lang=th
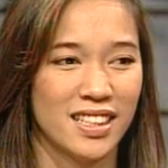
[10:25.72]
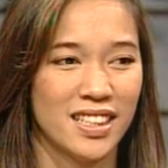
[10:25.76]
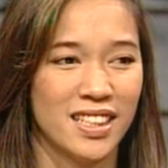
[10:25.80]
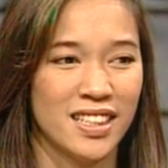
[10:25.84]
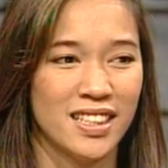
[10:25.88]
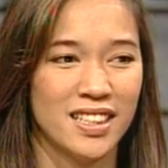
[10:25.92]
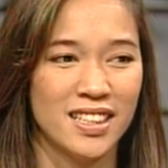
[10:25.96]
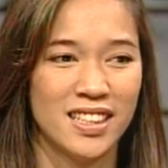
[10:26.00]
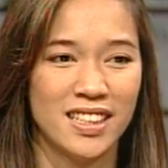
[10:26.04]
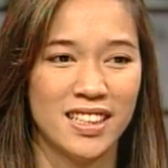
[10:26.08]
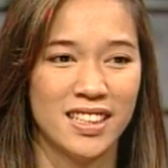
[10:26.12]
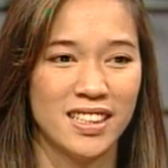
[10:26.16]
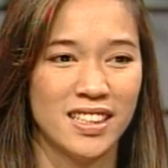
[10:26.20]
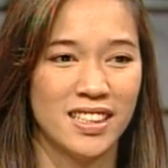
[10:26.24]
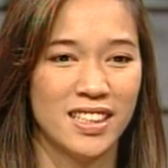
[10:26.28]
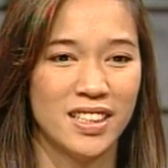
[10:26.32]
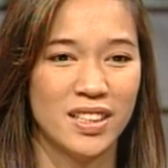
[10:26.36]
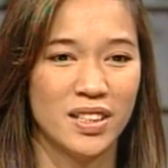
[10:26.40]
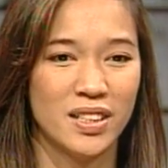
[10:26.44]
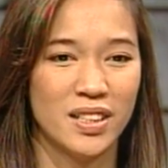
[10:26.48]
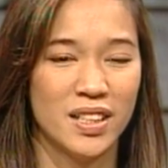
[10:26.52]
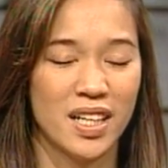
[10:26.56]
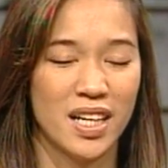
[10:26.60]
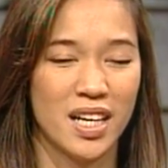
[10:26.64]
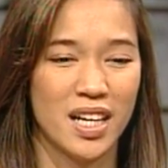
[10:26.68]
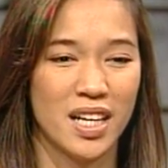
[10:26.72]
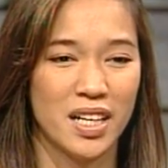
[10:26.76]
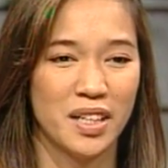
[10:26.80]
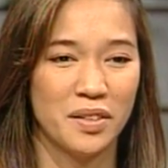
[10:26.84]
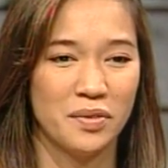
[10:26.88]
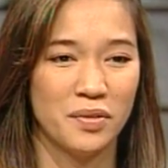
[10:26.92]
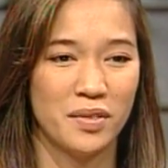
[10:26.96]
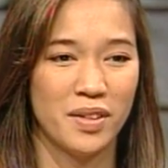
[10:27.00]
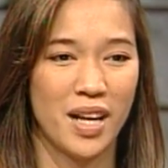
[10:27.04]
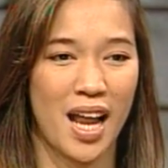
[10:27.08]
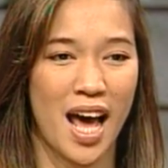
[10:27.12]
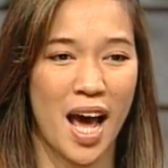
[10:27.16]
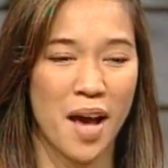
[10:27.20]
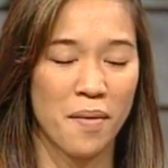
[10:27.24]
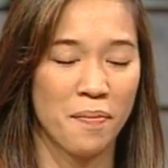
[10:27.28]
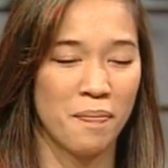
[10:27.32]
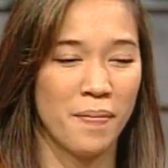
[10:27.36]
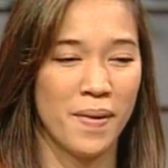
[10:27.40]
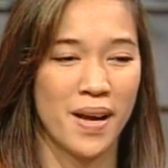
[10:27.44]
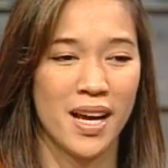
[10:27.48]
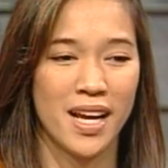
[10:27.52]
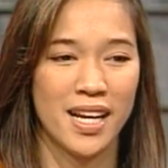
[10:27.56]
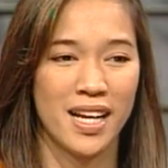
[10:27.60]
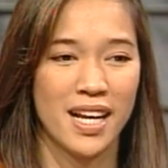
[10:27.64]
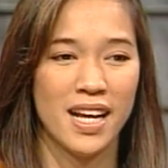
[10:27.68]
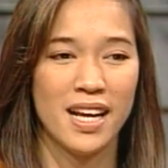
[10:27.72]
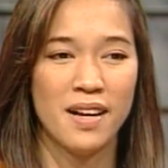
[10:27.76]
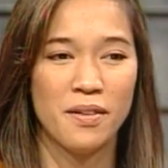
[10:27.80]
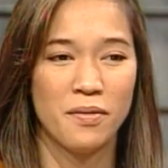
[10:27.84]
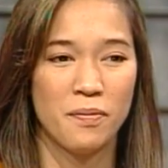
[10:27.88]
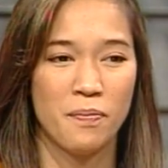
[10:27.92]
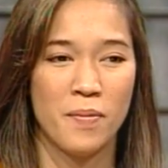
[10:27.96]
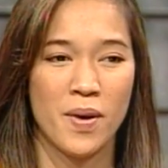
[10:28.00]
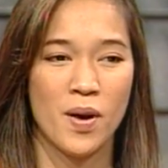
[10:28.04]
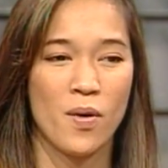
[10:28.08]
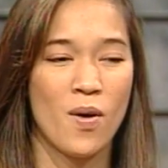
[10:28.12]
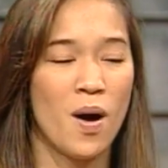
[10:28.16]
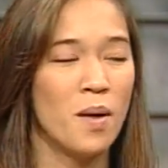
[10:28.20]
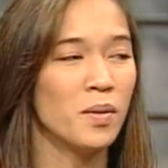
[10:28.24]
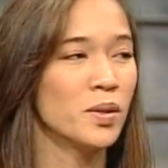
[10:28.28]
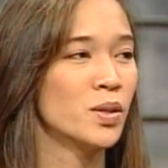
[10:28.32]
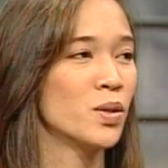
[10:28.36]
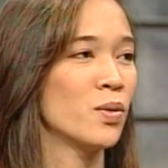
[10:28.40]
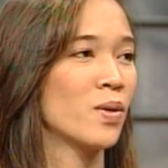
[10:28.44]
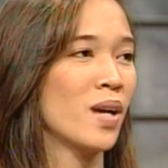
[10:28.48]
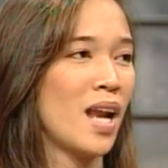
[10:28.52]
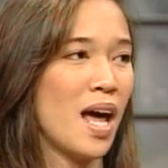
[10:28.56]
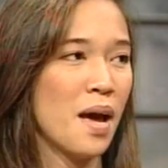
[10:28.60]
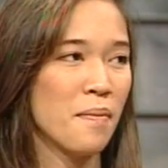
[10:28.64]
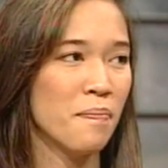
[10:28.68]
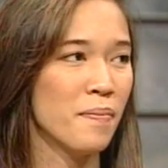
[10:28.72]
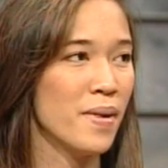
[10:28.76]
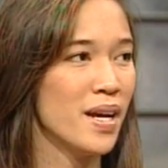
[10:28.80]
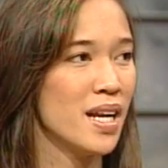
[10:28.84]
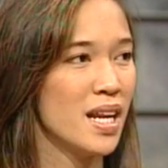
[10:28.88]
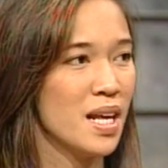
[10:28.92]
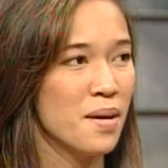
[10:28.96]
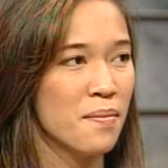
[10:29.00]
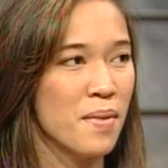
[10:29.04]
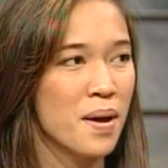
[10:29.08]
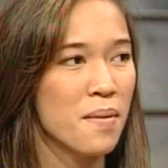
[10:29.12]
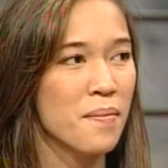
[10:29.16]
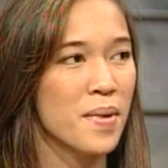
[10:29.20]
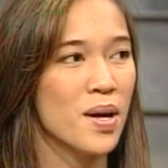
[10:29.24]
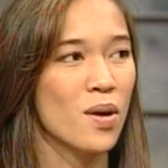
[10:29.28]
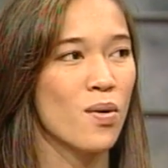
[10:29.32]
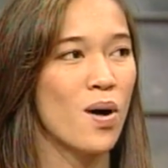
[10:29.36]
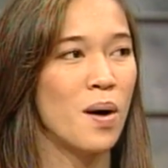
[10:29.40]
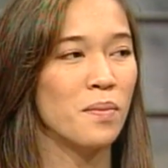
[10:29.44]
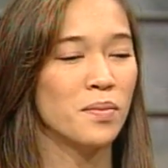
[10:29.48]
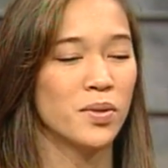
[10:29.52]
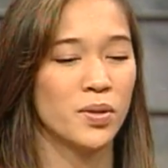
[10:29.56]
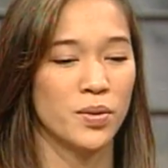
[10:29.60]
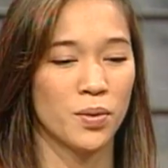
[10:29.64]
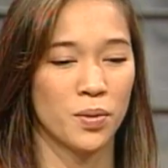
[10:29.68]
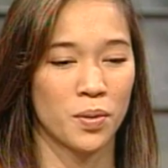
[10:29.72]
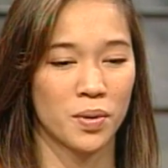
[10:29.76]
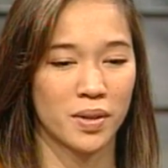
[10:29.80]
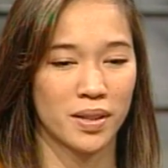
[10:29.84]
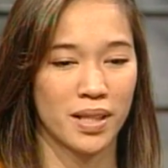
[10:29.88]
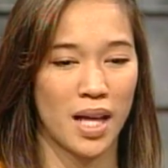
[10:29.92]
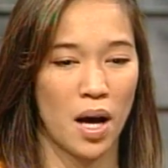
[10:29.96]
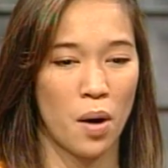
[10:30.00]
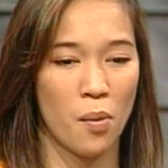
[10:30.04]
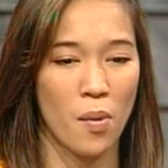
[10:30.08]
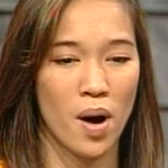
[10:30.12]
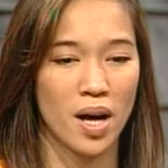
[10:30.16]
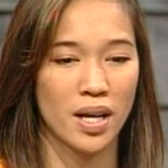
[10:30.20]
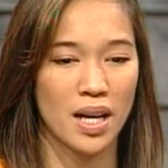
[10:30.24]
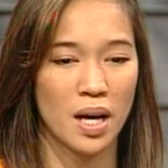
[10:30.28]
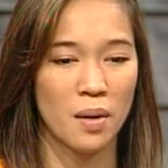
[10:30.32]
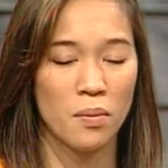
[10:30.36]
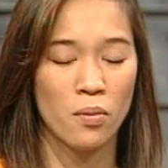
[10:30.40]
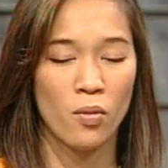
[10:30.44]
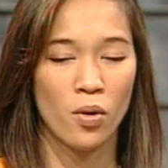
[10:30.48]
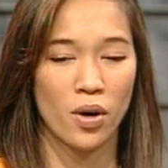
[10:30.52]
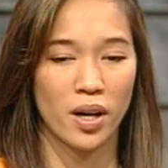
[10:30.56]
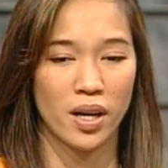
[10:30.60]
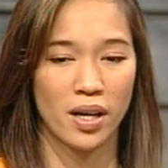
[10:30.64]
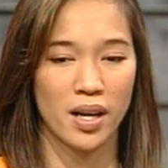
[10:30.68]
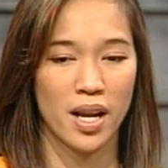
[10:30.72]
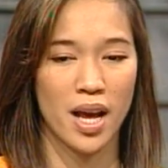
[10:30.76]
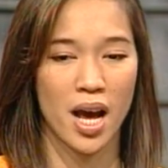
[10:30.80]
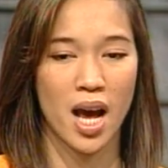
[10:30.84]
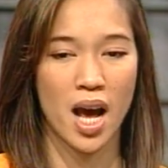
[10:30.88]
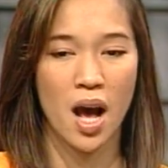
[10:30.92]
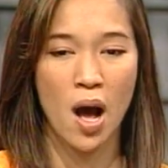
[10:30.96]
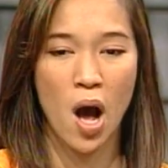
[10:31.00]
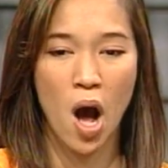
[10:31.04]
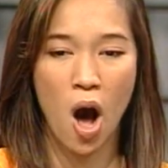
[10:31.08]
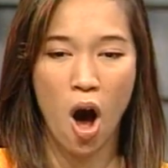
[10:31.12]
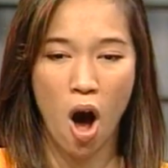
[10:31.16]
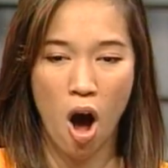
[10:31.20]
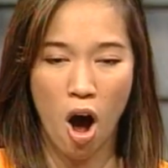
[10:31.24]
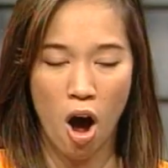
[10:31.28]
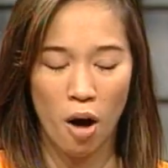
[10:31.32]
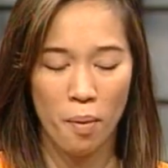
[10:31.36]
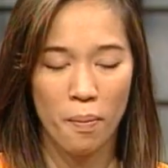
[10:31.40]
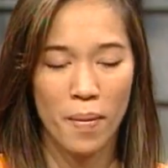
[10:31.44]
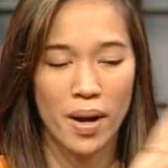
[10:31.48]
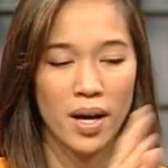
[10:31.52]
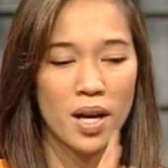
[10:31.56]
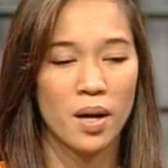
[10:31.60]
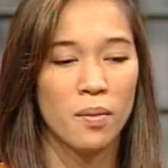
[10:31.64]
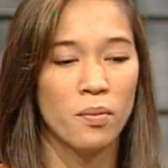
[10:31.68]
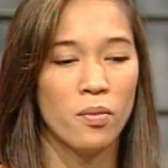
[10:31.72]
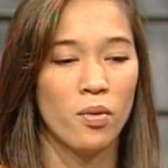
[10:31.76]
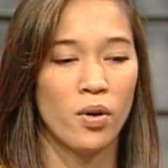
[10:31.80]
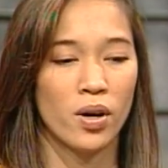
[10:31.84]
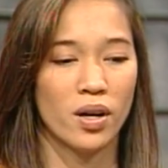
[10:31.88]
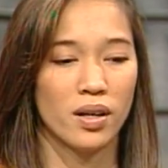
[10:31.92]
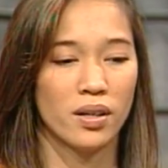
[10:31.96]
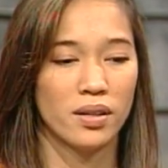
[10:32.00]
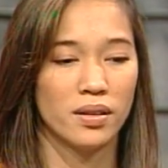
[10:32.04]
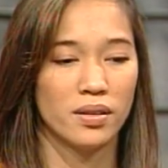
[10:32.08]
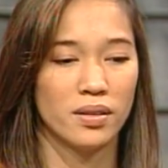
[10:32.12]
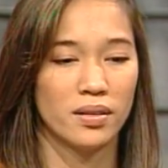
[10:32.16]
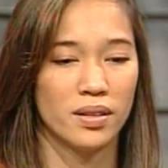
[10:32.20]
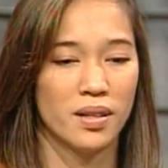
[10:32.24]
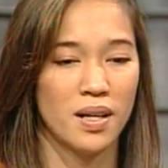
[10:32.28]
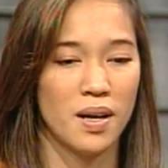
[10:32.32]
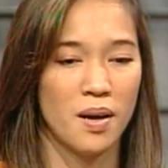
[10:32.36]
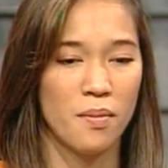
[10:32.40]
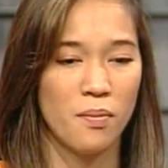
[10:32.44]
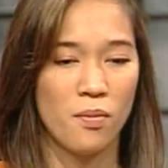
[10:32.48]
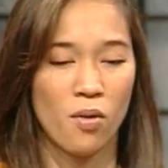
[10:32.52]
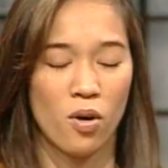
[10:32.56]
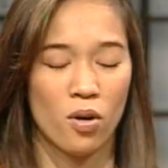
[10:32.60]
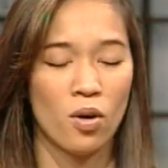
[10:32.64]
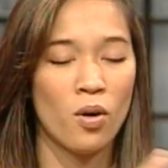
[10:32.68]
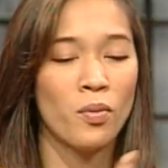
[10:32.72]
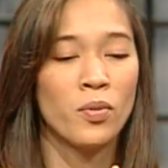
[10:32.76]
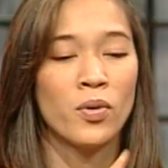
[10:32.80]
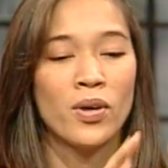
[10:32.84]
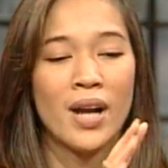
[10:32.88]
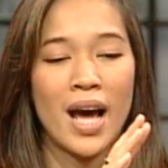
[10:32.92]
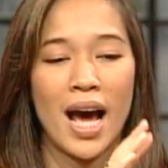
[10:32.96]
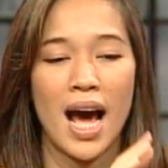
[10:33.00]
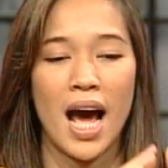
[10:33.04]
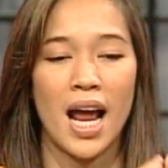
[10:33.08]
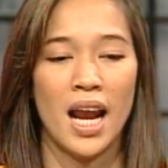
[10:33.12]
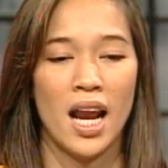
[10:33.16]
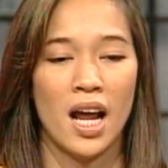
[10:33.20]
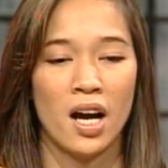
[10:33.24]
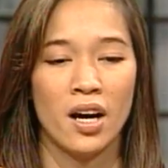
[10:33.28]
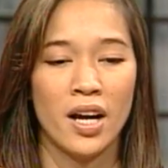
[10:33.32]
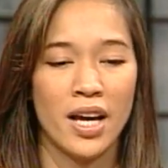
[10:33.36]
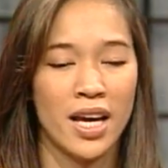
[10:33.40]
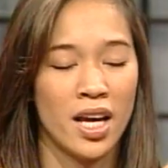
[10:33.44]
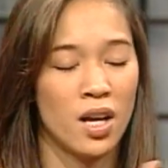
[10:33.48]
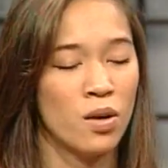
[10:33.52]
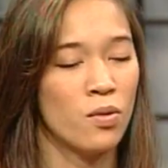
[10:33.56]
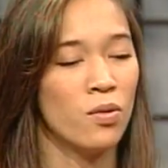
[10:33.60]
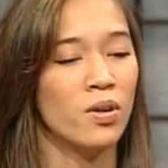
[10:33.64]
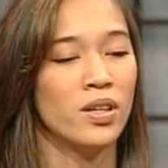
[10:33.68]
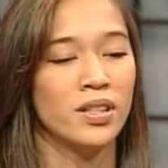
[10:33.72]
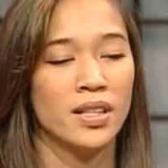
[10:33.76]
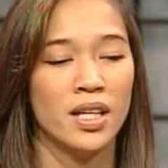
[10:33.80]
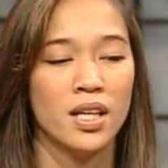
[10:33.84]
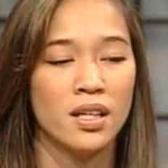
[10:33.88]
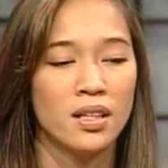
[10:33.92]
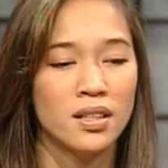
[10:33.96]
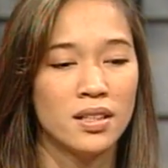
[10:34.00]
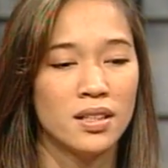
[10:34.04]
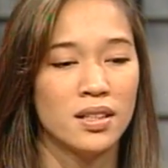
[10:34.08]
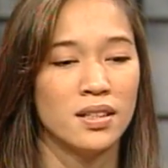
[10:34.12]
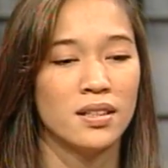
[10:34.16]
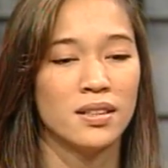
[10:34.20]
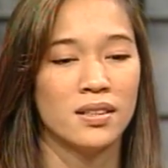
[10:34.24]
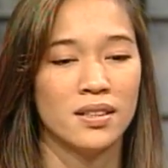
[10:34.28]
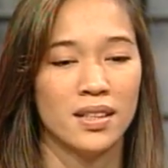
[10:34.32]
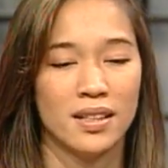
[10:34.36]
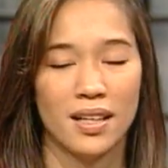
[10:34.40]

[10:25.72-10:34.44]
คือหลายปีที่มีความสุขหลายปีที่ไม่มีความสุข แต่ว่าทั้งหมดเนี่ยออกมาทั้งหมด บวกลบคุณหารแล้วอีควอนี่คือ